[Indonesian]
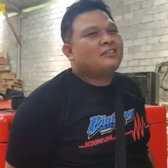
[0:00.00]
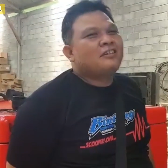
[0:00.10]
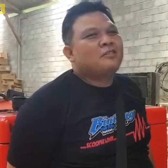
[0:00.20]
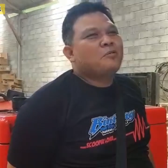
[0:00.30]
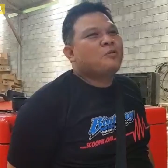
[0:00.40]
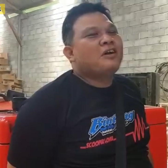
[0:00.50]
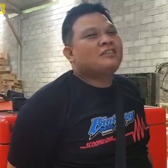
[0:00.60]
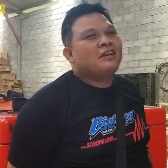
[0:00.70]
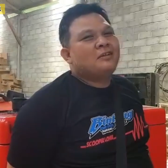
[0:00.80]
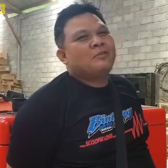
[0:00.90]
ditunggu
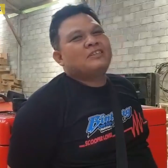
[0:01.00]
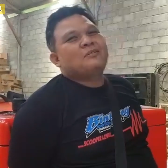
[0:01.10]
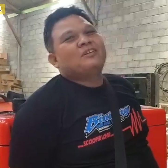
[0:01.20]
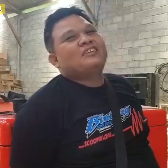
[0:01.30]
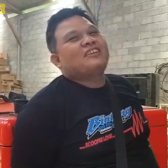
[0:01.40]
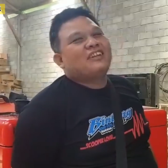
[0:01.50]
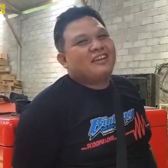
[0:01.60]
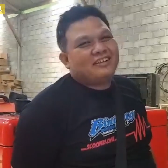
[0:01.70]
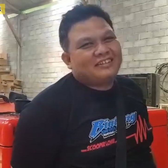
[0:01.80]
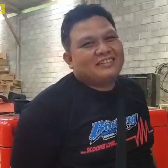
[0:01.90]
aja besok di
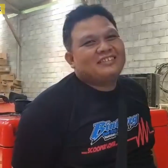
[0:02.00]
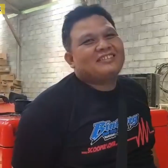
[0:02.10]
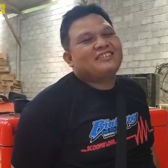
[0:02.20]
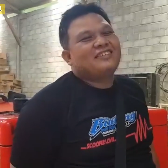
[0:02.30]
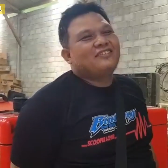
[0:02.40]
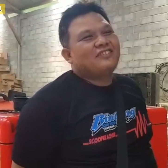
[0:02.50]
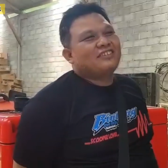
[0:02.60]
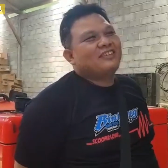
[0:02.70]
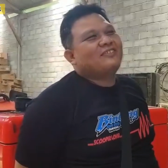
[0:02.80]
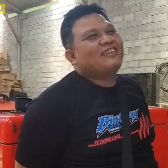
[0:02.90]
sana. Gitu Pak ya. ya.